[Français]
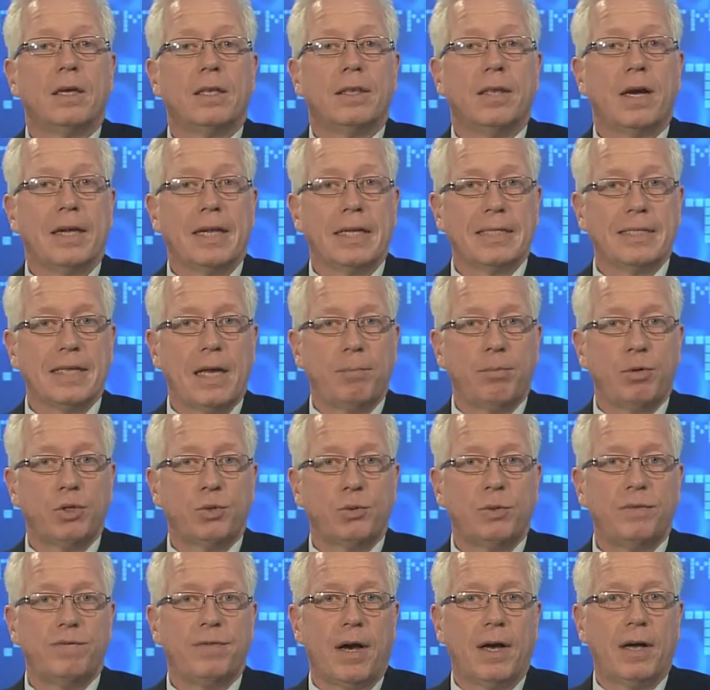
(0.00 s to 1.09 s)
Dans l'exemple
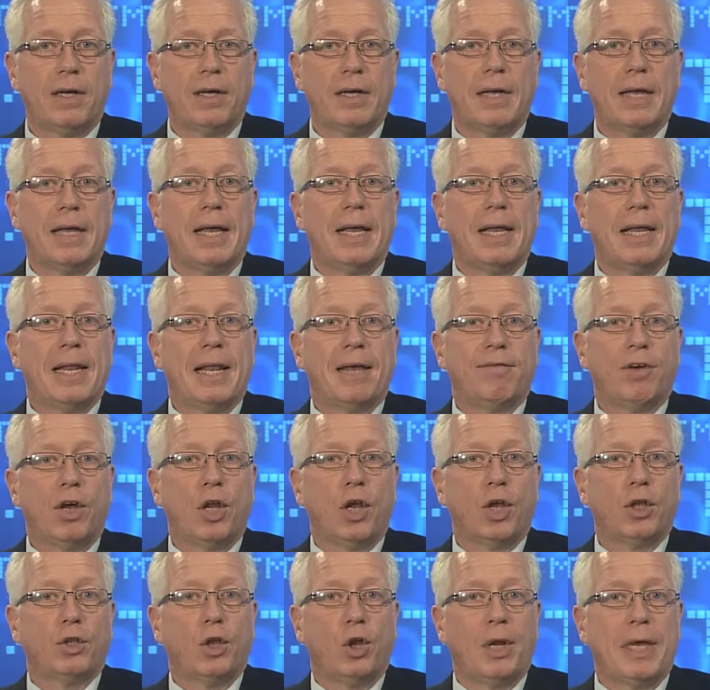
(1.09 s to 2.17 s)
suivant, la
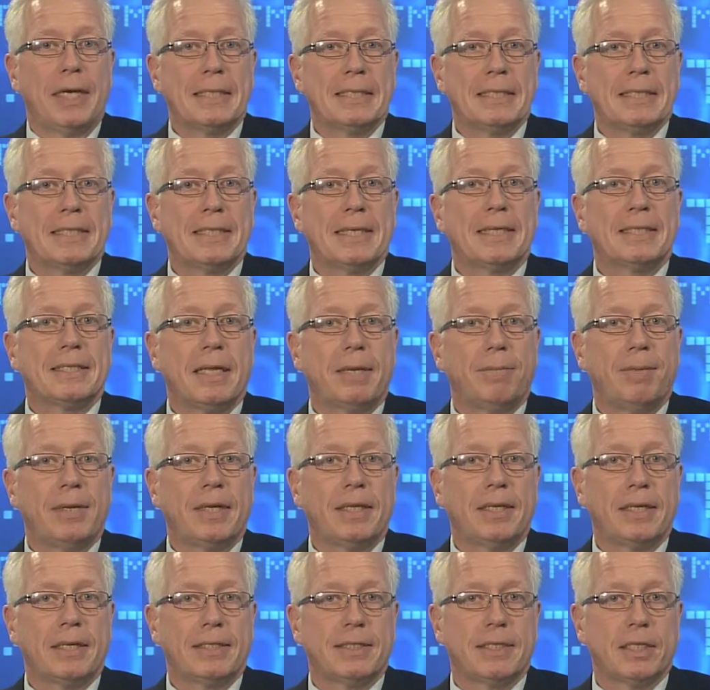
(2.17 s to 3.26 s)
valeur de l'indice S&P
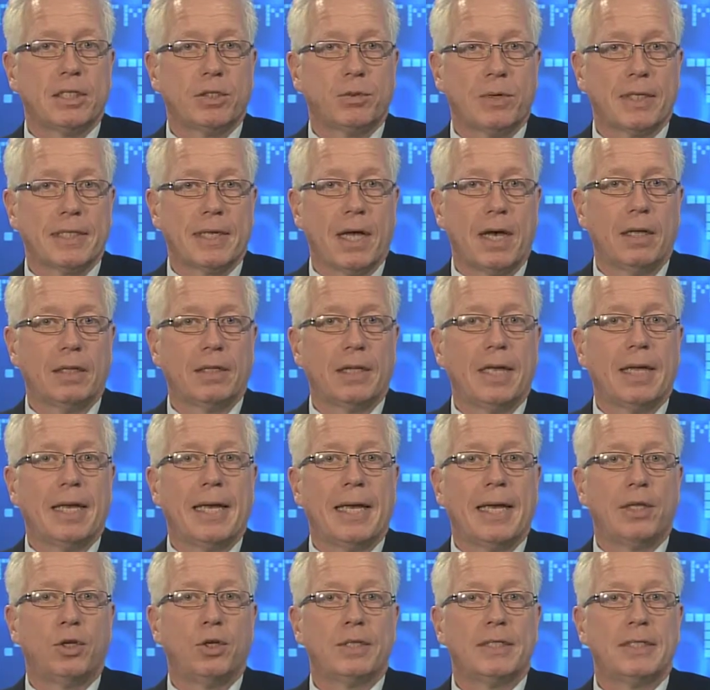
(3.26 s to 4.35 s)
TSX 60
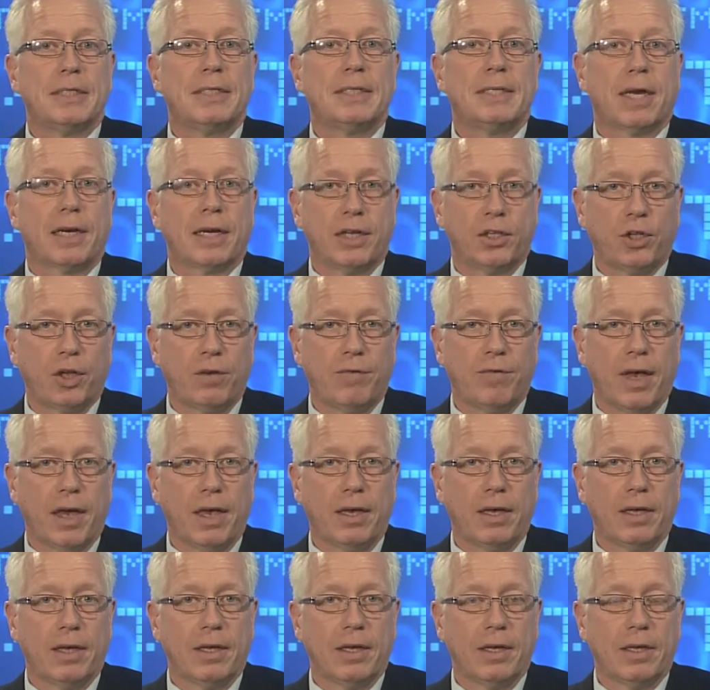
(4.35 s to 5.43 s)
est de 680.
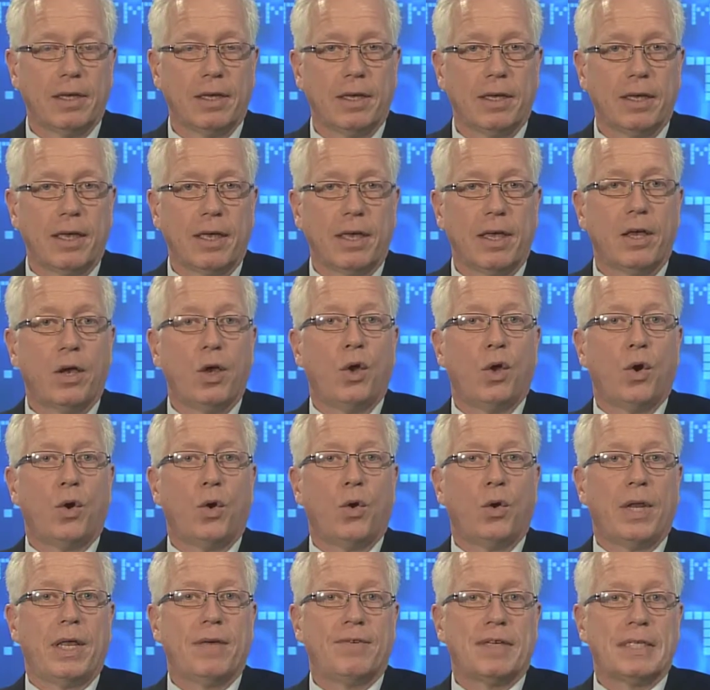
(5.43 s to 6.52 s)

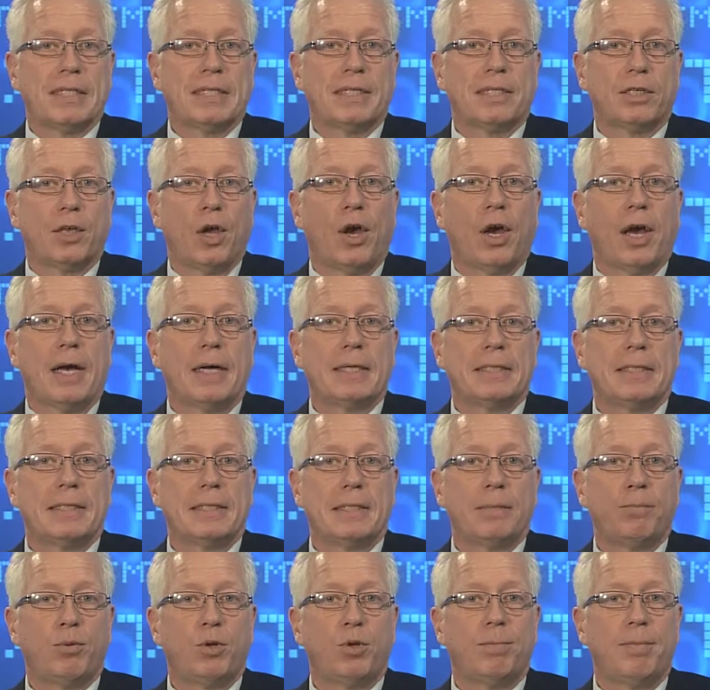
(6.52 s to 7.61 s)
Un investisseur
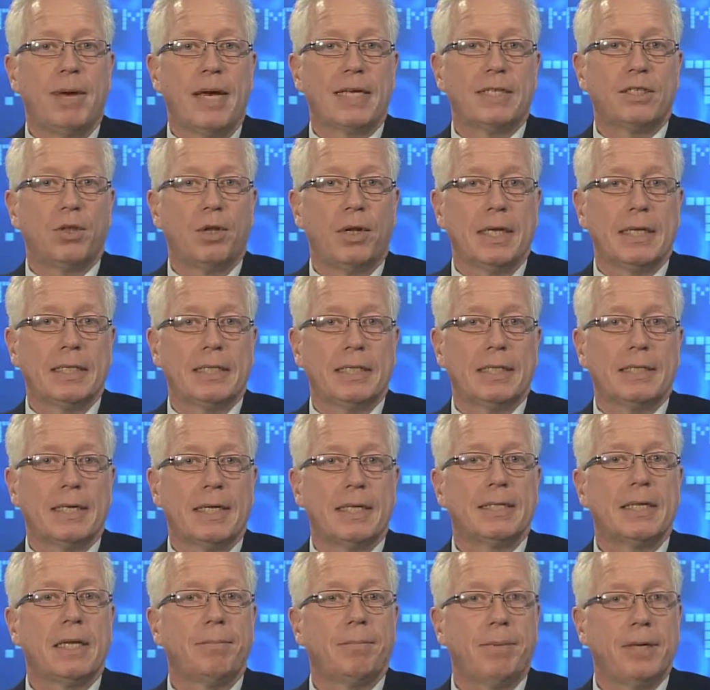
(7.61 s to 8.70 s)
anticipe une baisse de l'indice
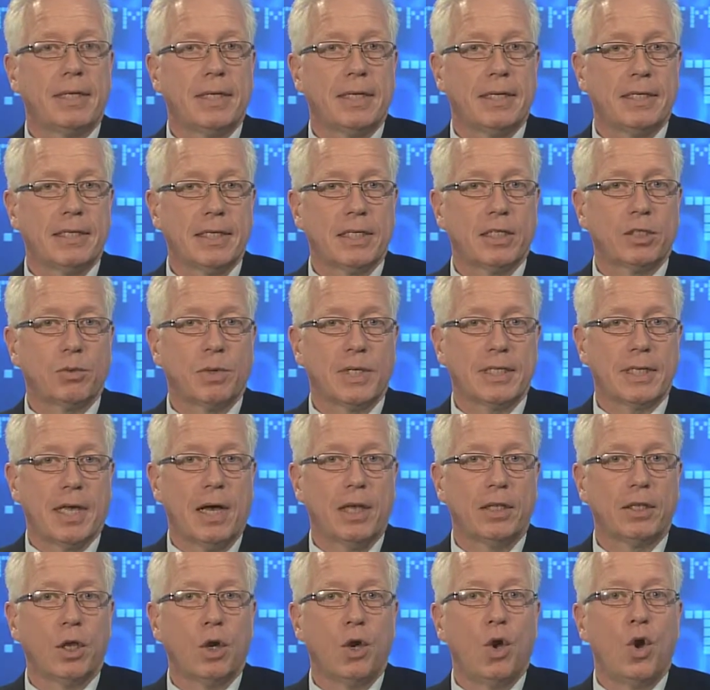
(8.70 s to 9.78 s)
S&P TSX
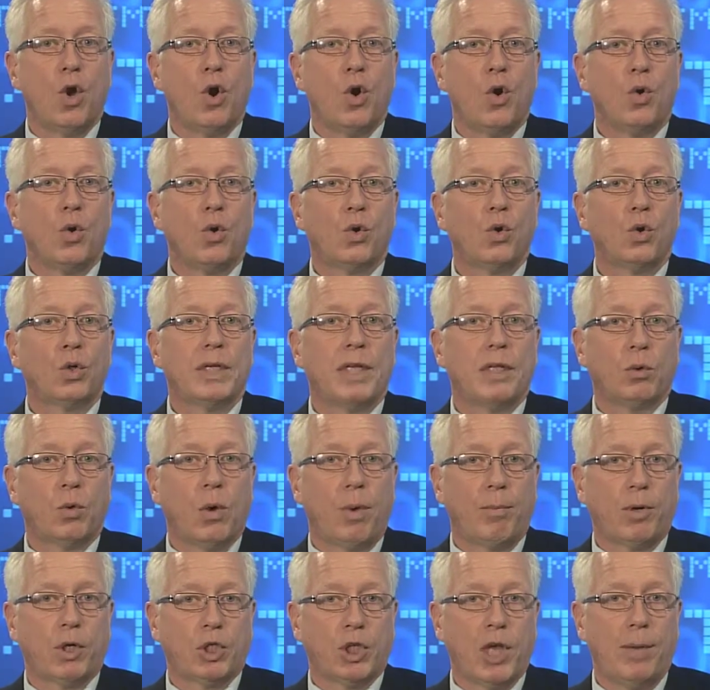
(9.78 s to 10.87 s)
60 au cours des trois
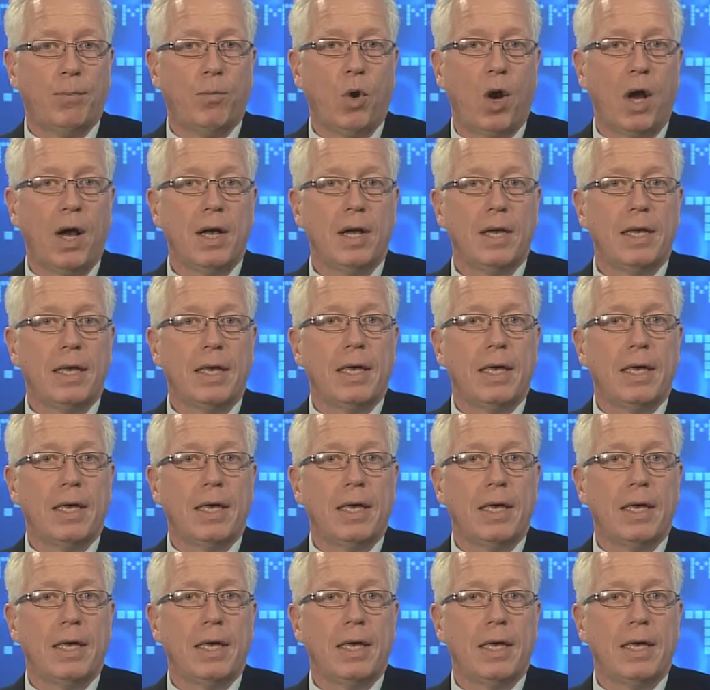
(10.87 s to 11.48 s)
prochains mois